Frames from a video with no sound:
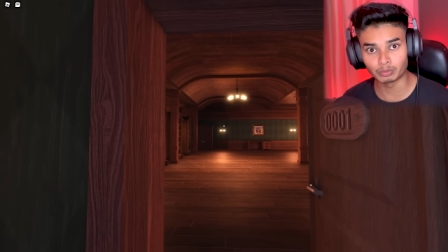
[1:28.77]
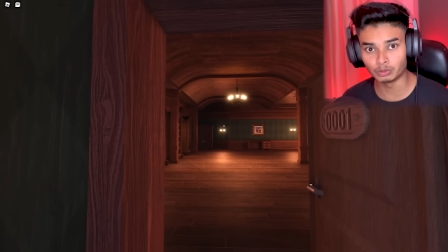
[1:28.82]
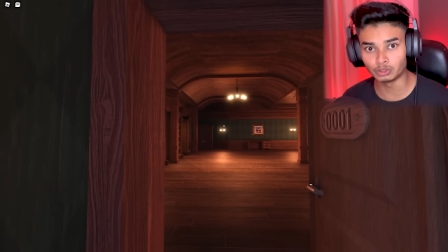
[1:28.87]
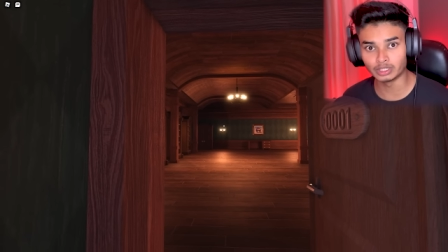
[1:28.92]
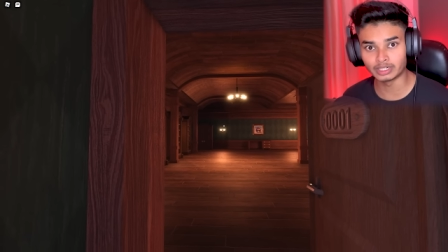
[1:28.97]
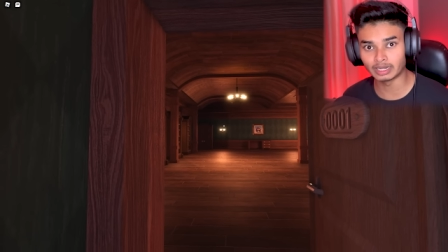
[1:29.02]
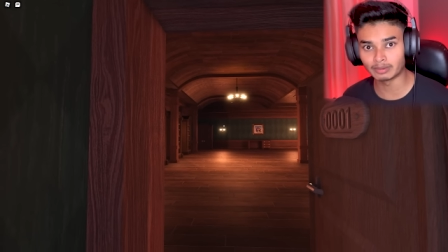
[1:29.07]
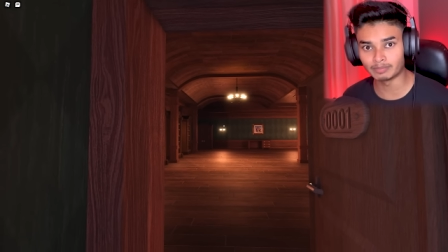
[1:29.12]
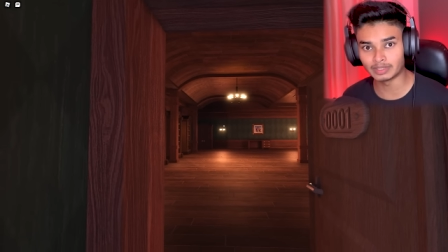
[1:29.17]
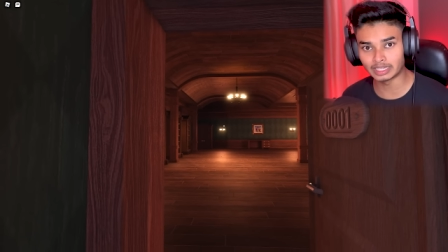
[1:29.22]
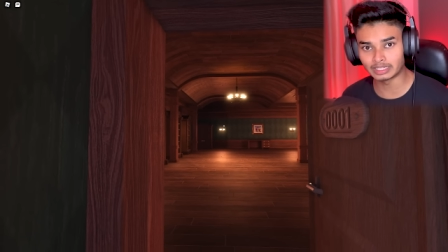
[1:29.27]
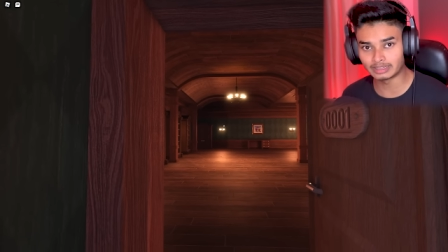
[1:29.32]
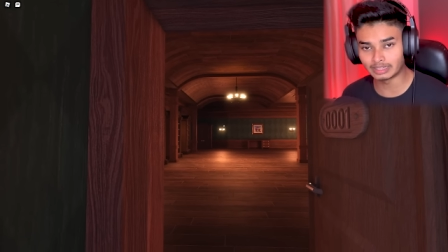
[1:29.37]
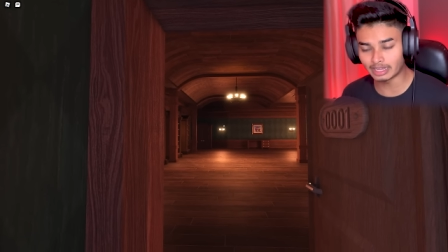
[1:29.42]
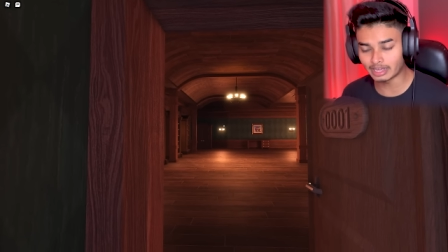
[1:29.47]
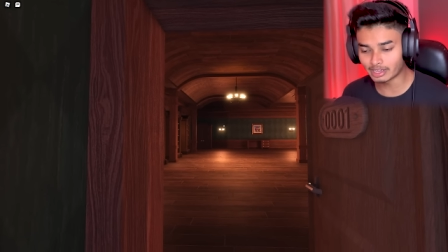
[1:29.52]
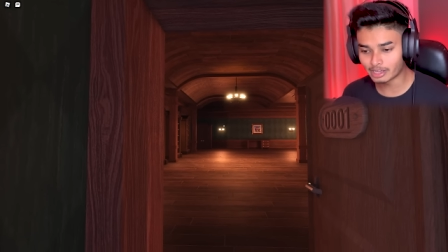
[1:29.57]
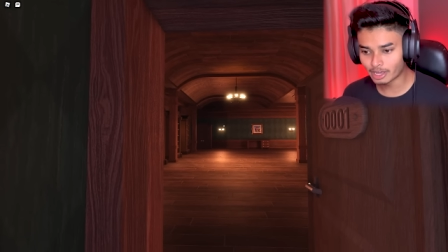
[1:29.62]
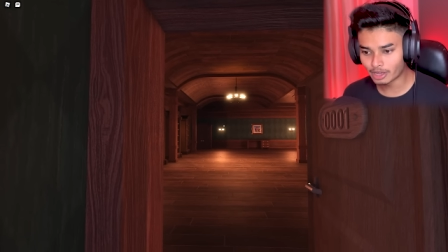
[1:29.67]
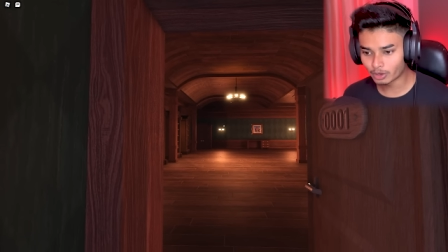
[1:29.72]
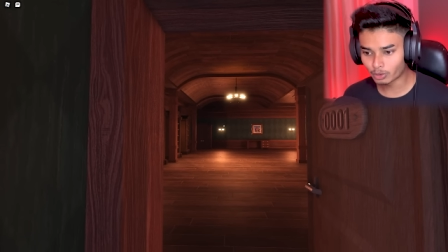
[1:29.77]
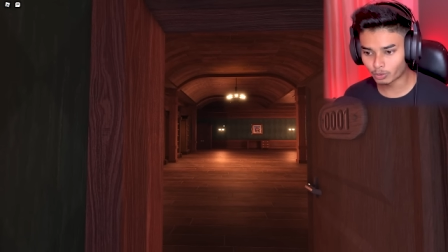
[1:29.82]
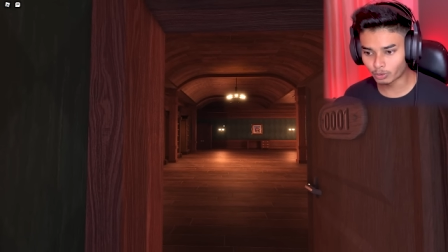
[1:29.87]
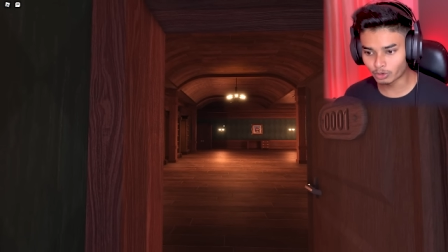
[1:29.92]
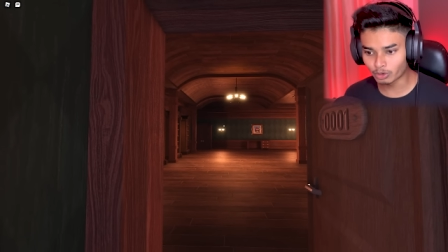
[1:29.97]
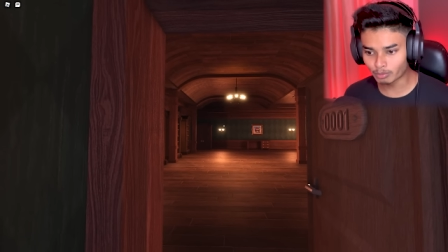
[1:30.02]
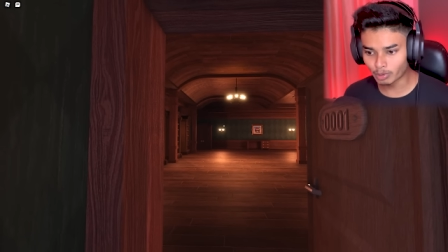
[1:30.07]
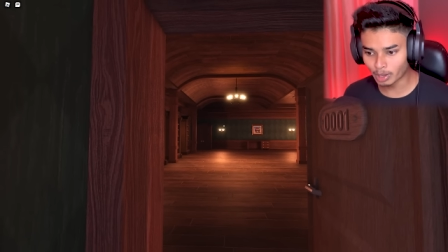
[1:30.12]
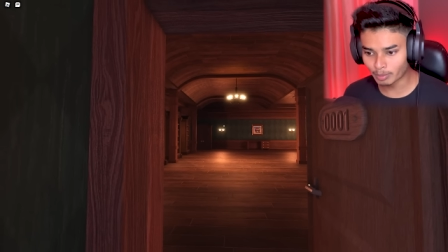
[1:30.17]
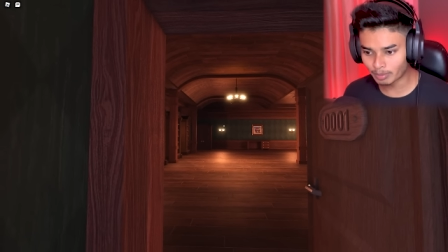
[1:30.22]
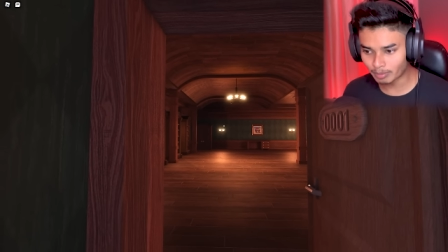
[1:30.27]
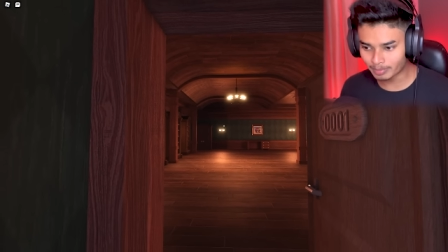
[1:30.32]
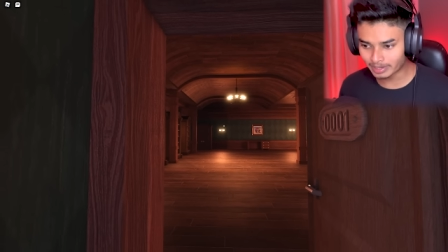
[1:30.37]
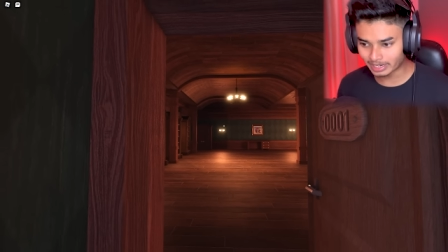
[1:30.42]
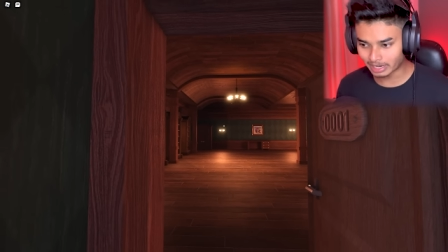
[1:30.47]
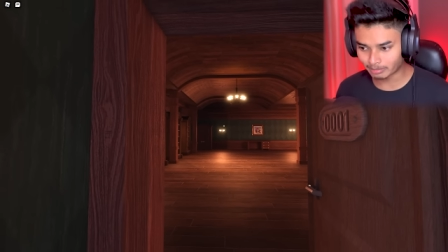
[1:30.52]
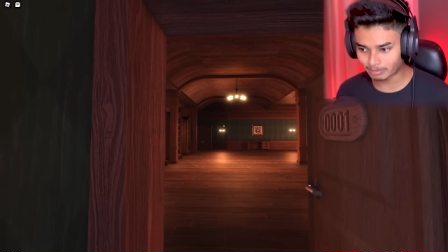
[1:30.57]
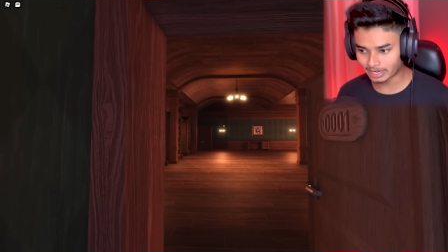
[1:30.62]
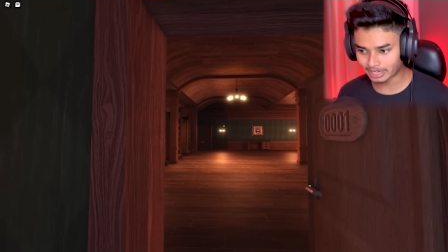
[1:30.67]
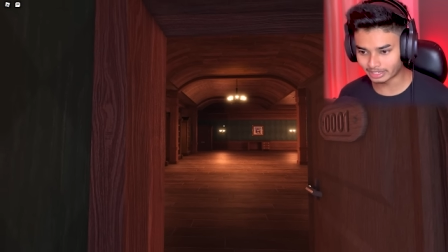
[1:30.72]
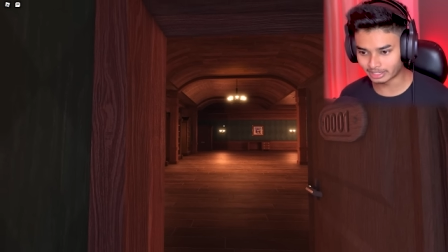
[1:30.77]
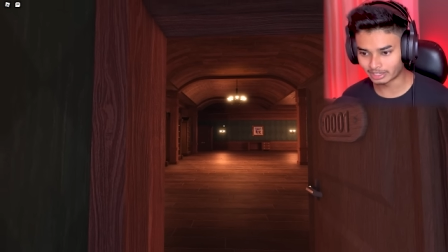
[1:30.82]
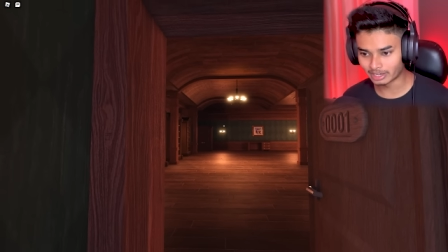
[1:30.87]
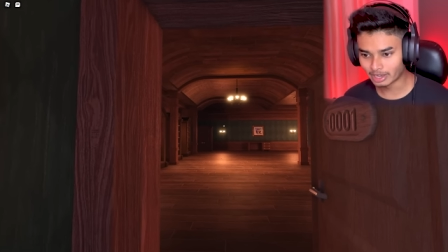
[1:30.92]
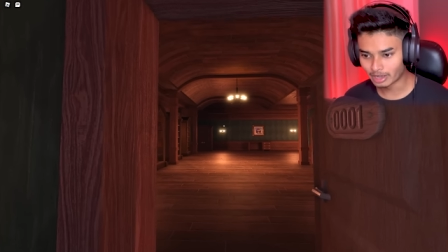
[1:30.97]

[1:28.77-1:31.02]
ভূতের গেম দেখতে কোনো ভয় পাবে না ভাই